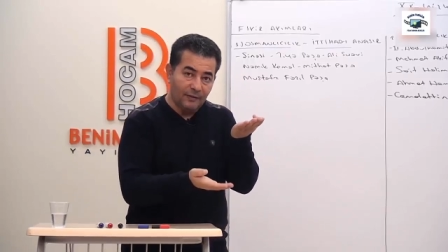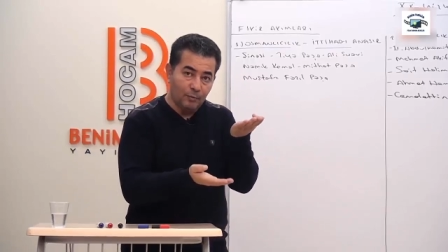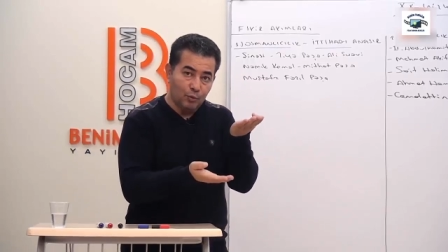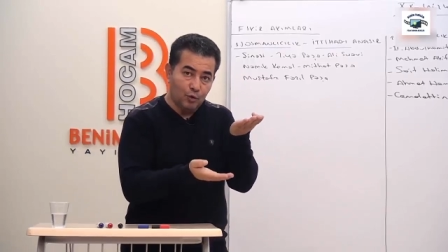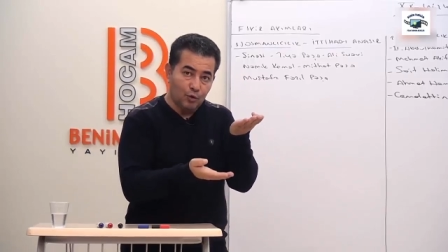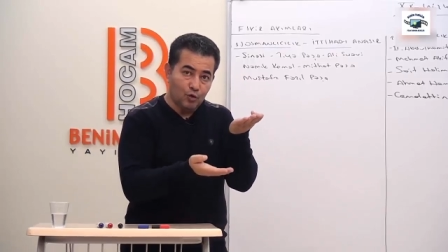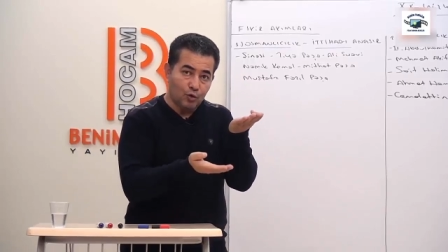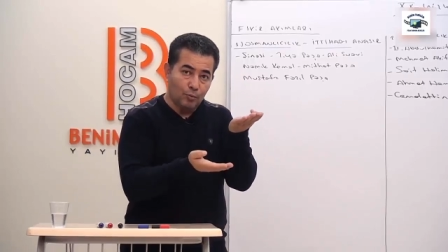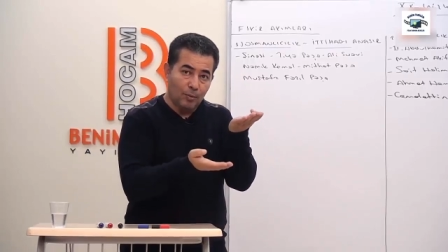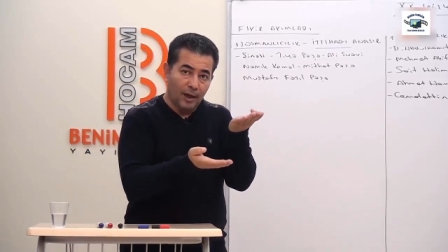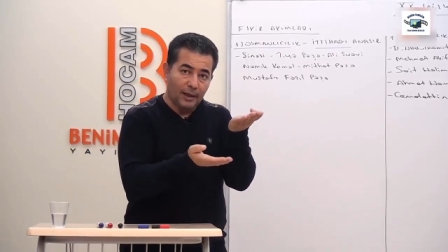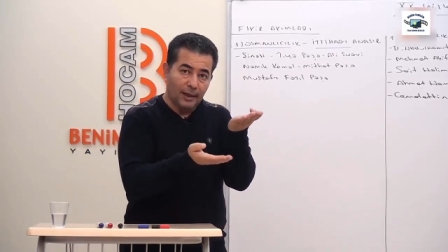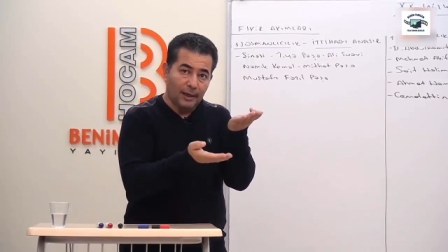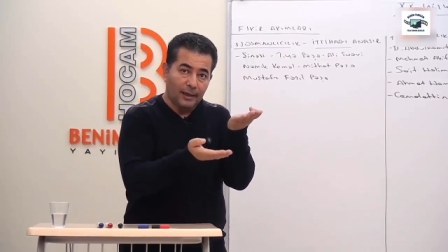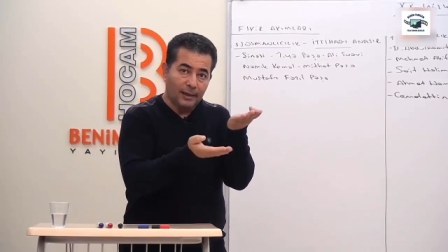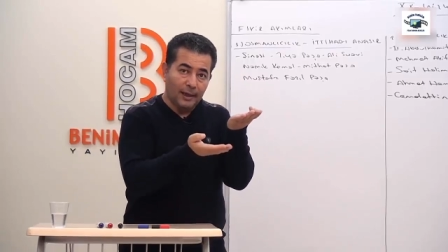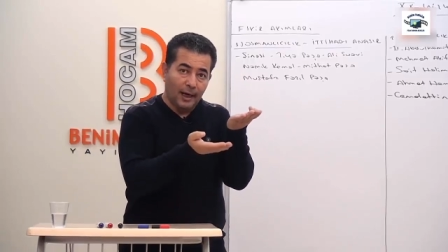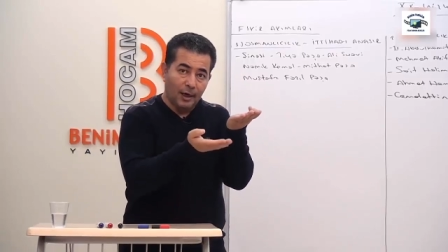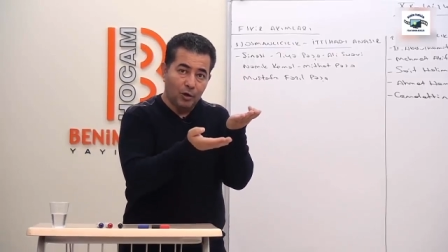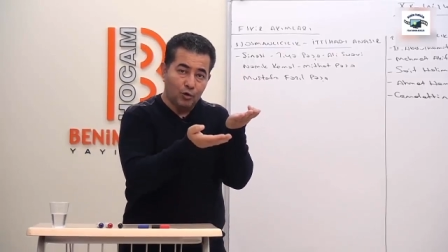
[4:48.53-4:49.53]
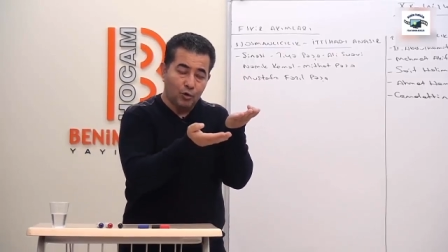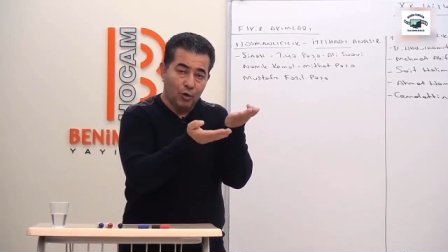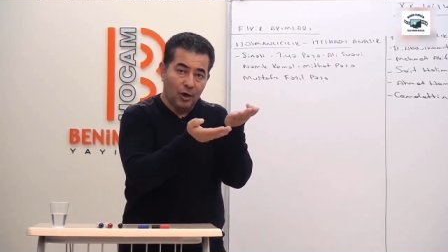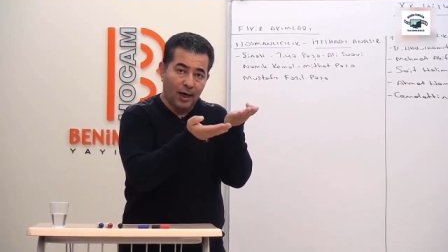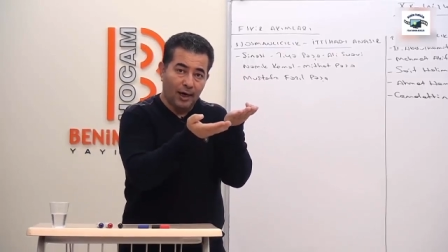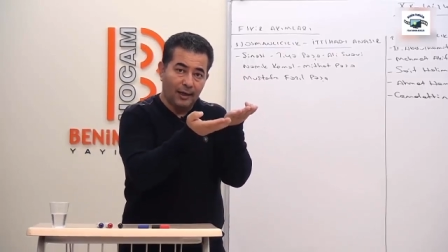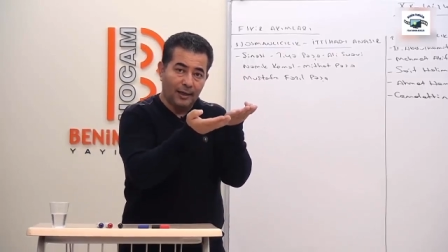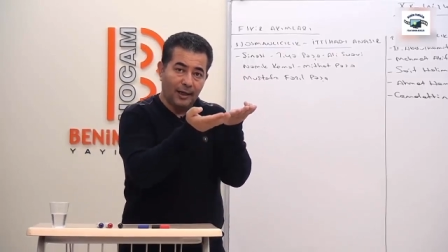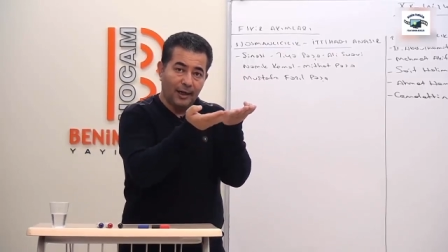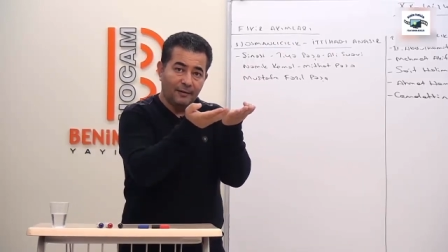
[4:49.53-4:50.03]
ve Müslümanlara daha çok
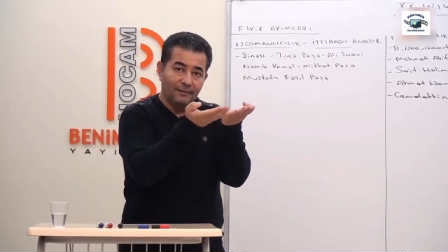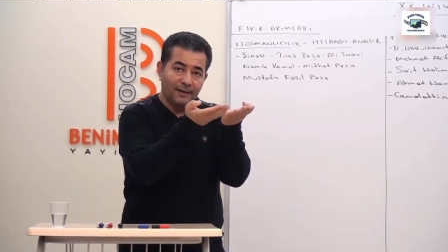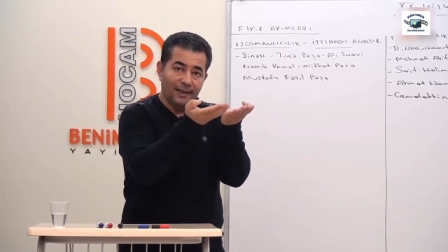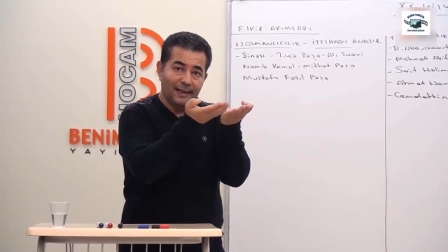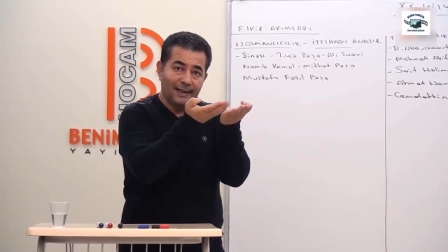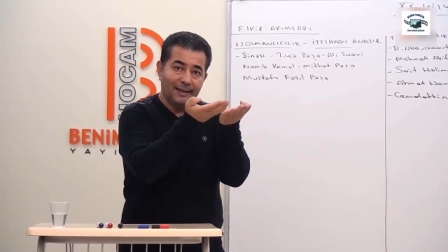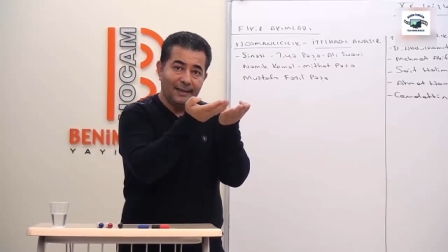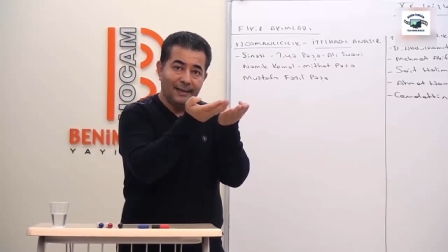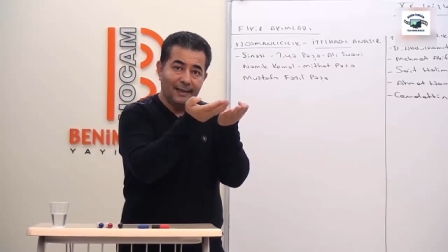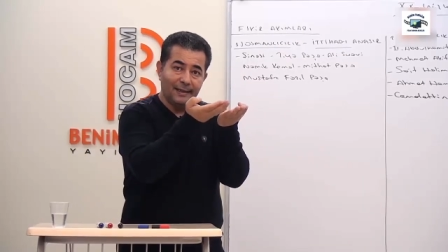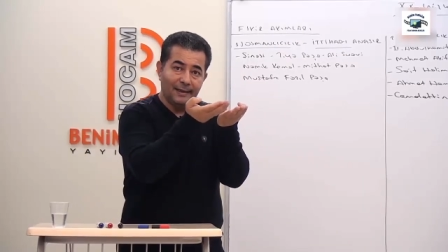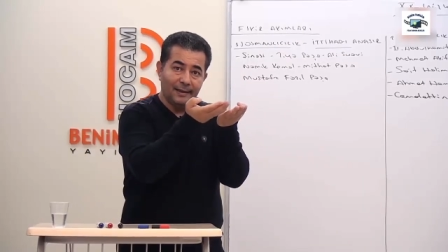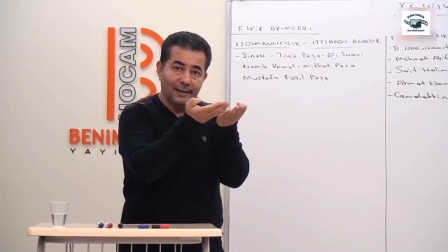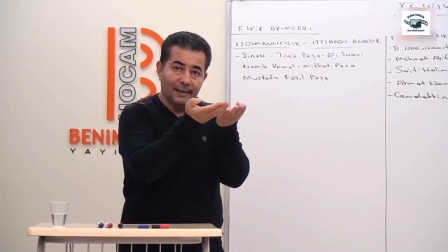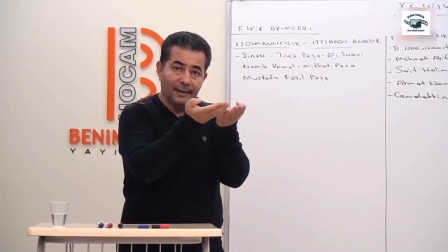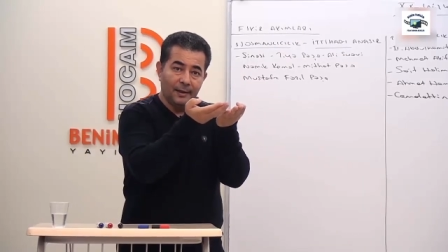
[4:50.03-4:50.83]
haklar verildi.